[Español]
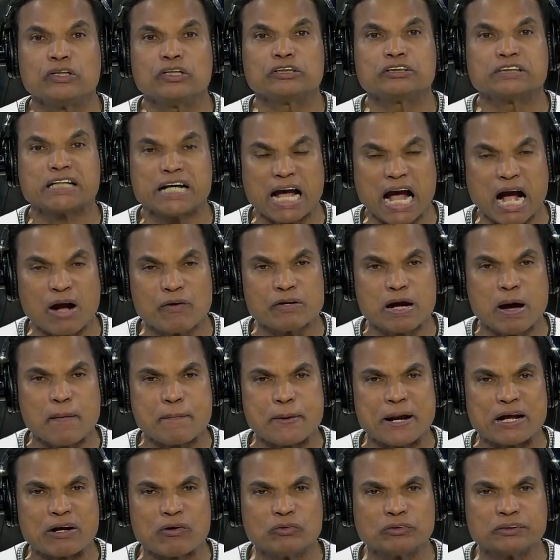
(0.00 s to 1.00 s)
te hago una
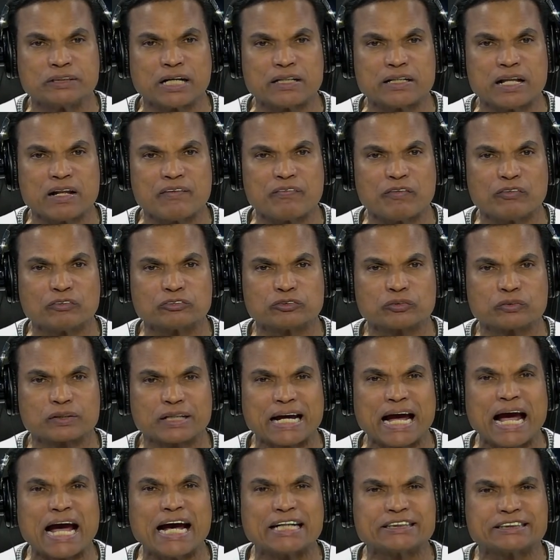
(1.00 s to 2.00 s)
pregunta, idelfonso
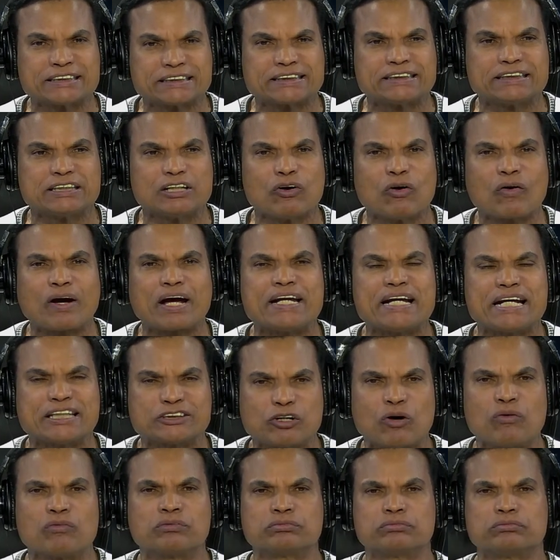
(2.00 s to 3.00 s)
¿Qué es lo que ellas
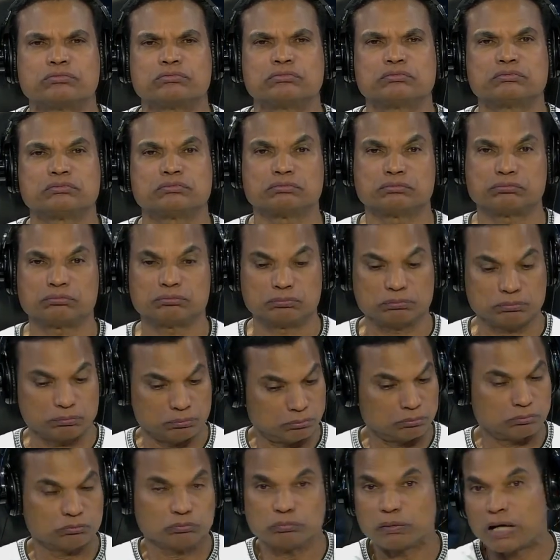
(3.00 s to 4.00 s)
son?
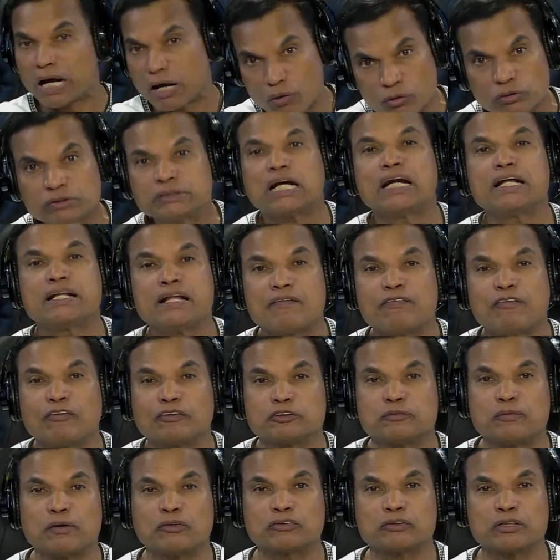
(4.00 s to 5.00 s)
Pregúntele a
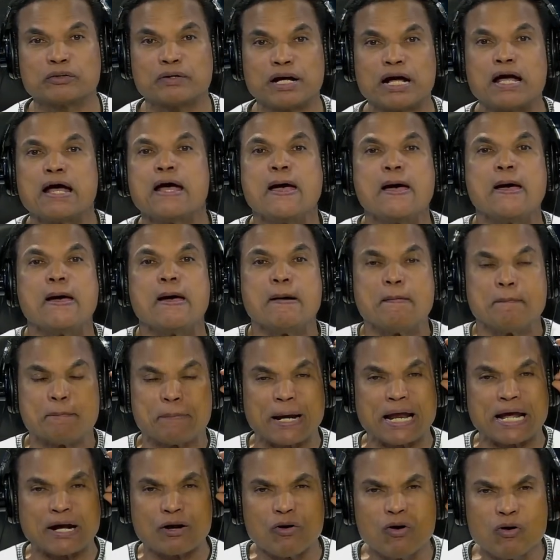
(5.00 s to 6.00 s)
Ildefonso para que usted vea.
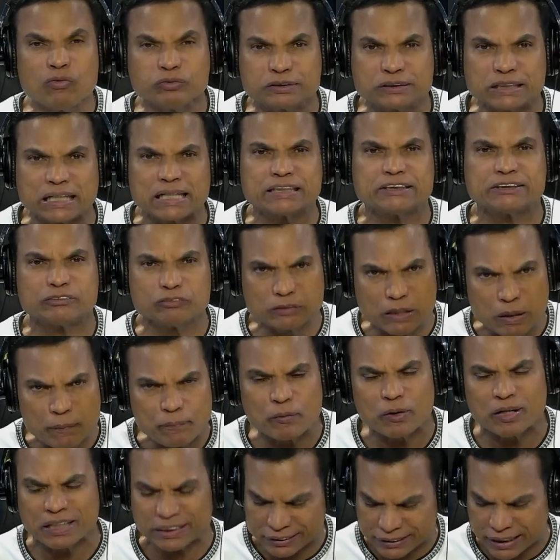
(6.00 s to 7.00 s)
Pregúntele, si usted
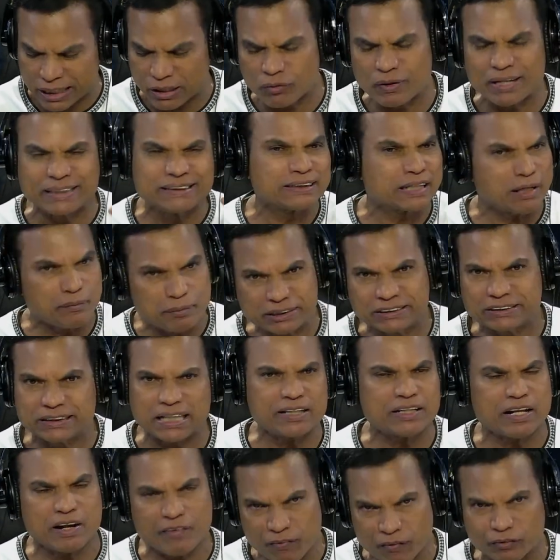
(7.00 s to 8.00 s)
puede hacerle una entrevista a
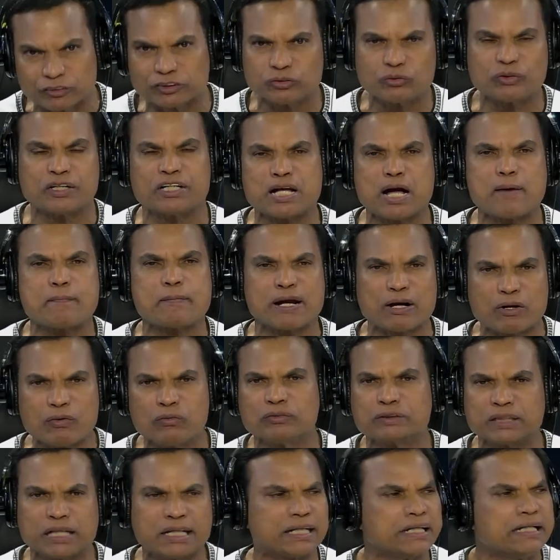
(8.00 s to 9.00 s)
Ildefonso Ureña,
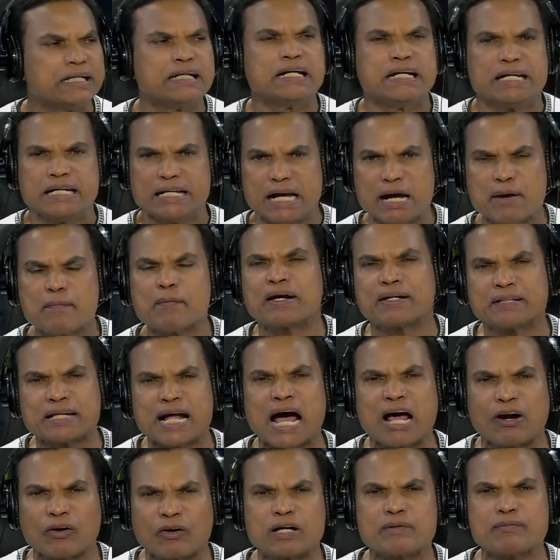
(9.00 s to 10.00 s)
pregúntele, ¿es
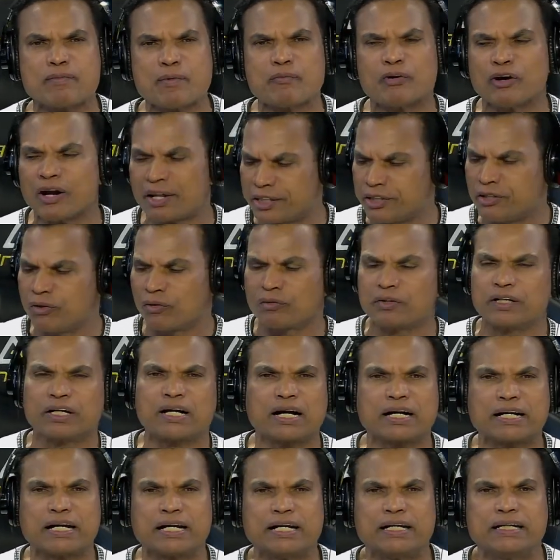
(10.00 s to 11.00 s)
verdad lo que Mamola dijo?
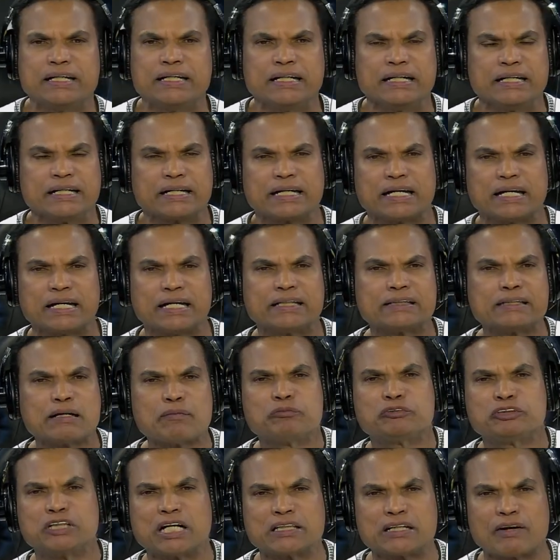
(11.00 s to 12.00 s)
dice que, que estas
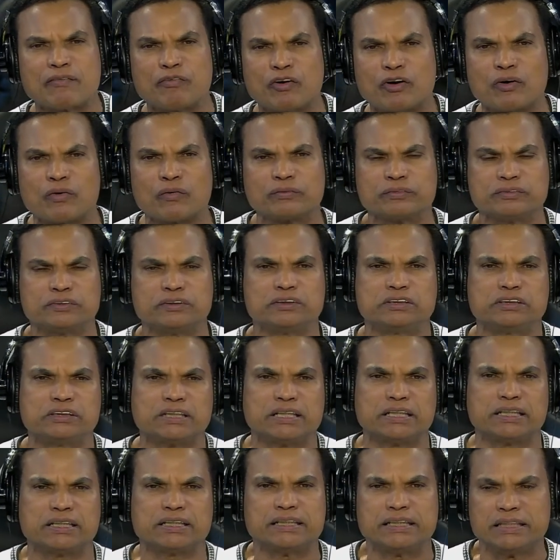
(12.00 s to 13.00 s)
muchachas fueron y
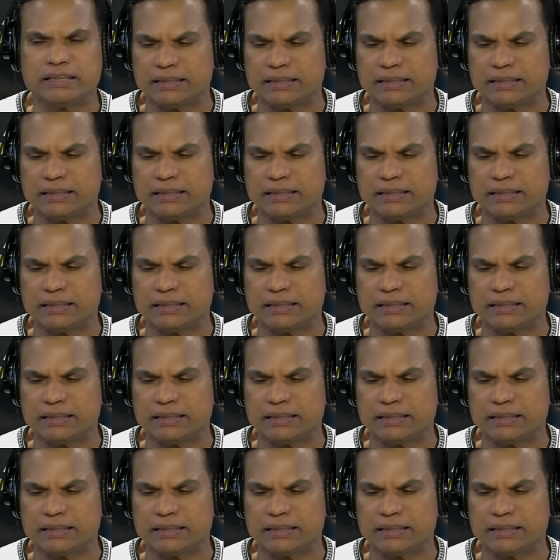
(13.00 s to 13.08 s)
se,